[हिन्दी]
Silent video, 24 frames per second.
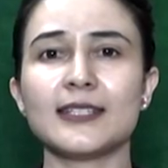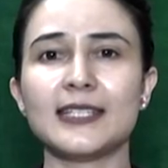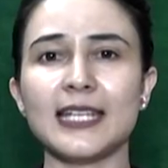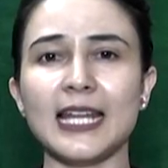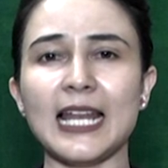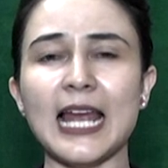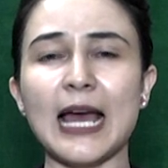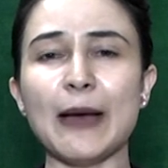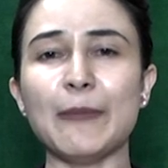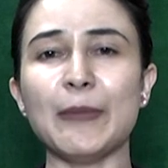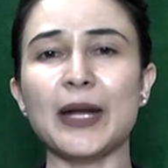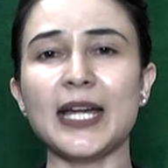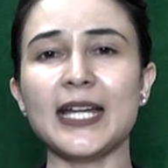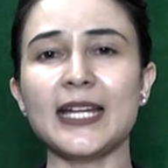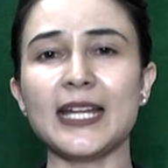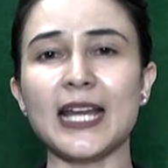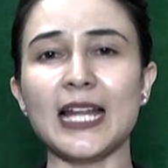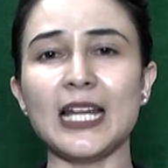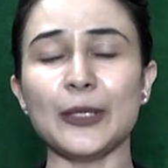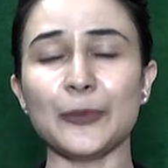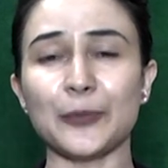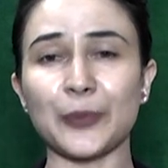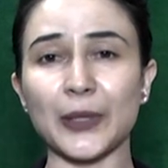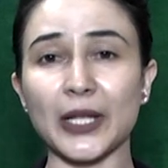जिला
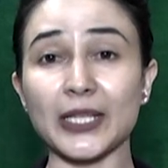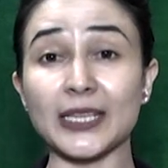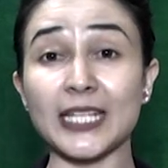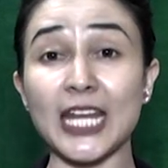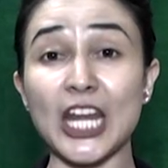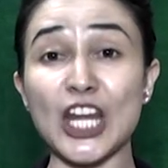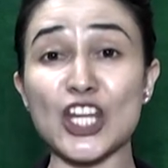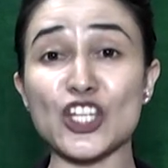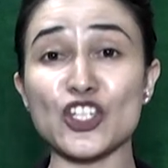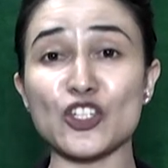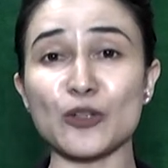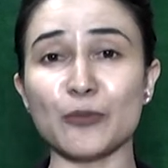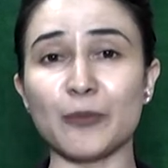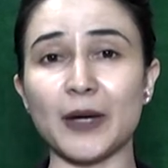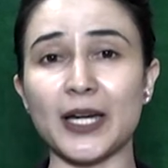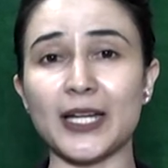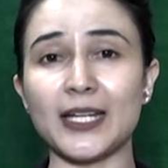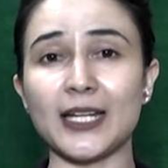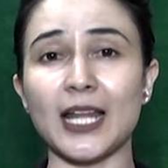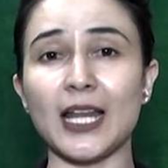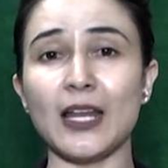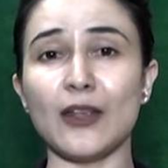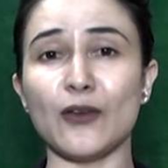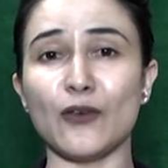मंडल प्रदेश
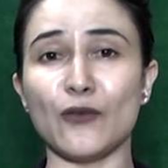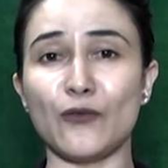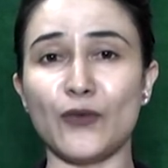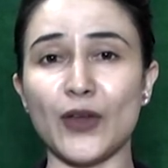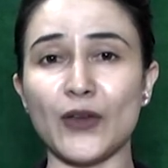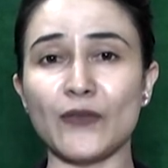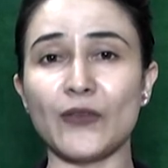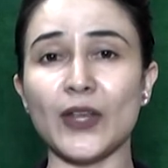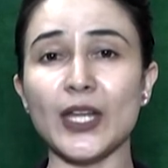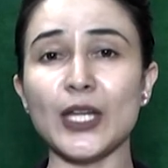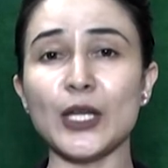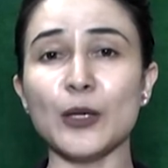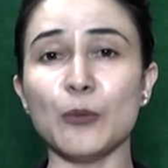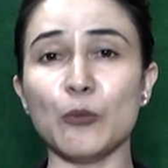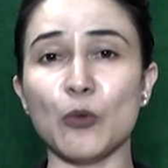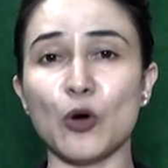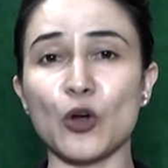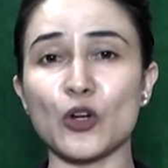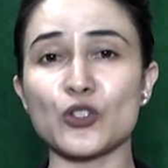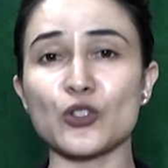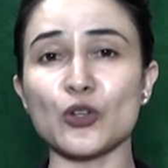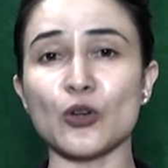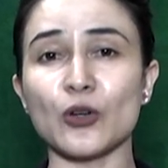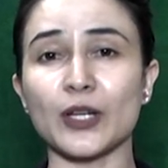मंडल विभिन्न
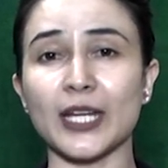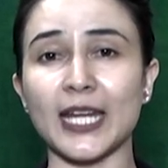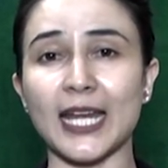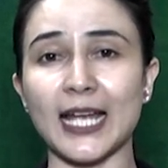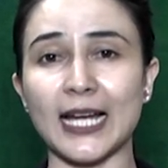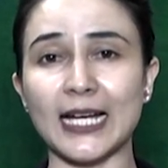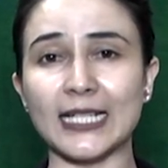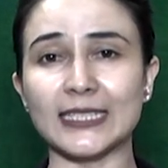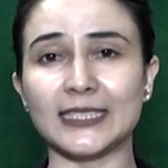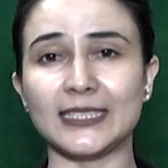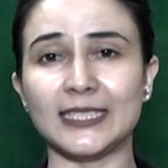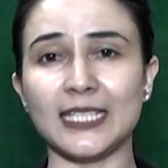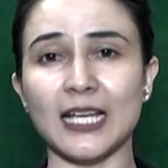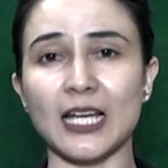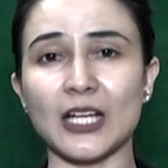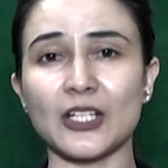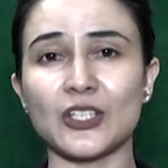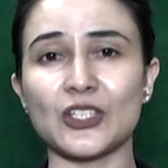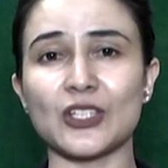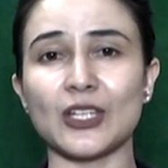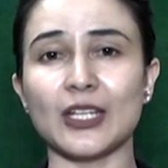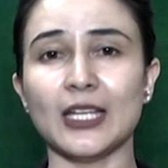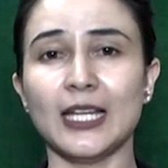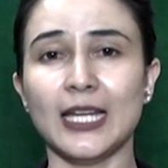मोर्चों के
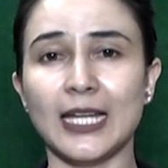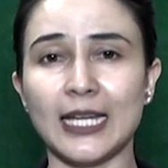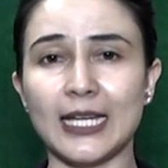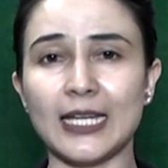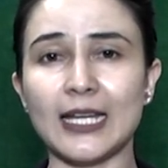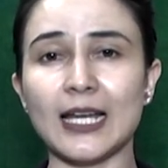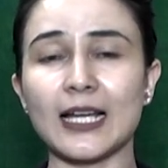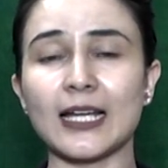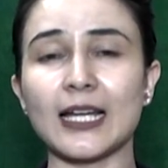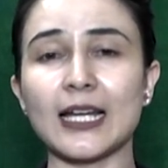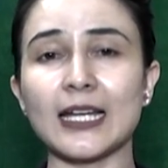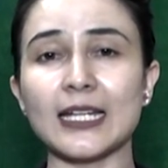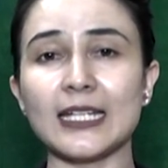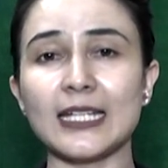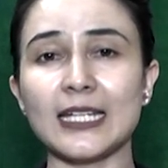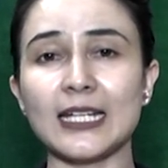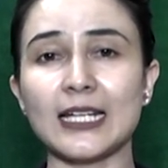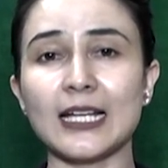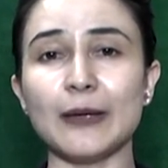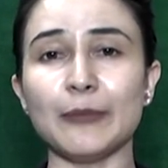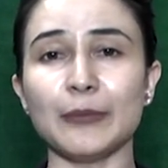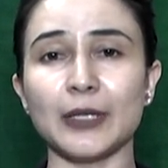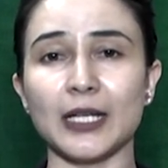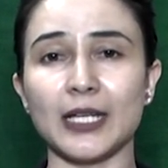अध्यक्ष नगर
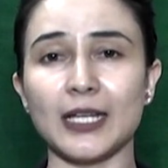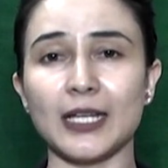निगम